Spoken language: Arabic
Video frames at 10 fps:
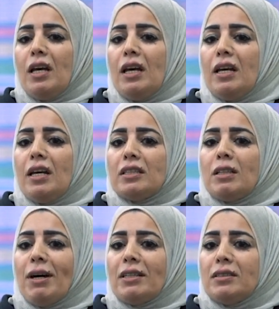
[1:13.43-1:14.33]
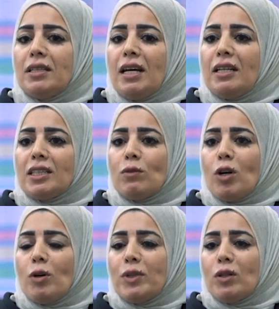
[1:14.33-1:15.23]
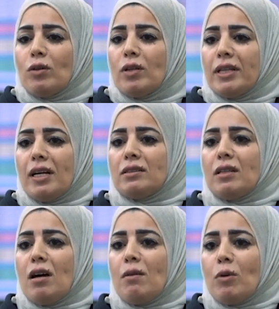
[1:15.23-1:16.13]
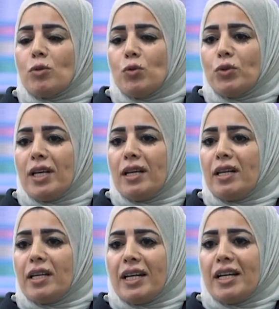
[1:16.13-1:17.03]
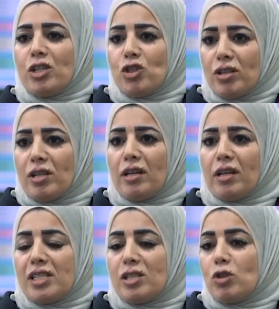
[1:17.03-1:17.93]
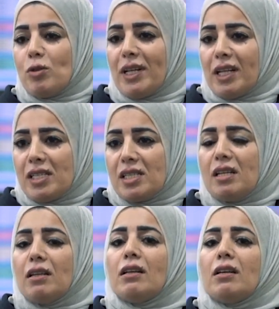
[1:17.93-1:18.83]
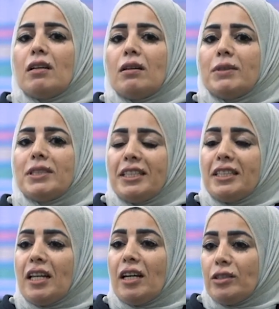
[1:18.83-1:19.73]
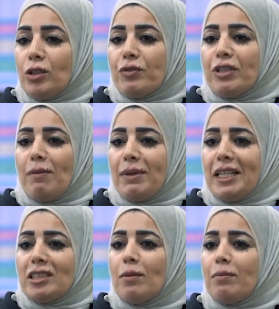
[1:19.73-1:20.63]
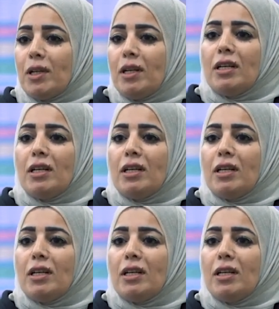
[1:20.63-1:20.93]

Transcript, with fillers: آه، طبعا هلا طواقمنا كلياتها موجوده خارج آه، غزه وشمال غزه آه، بالتحديد هلا عندنا غرفه العمليات تم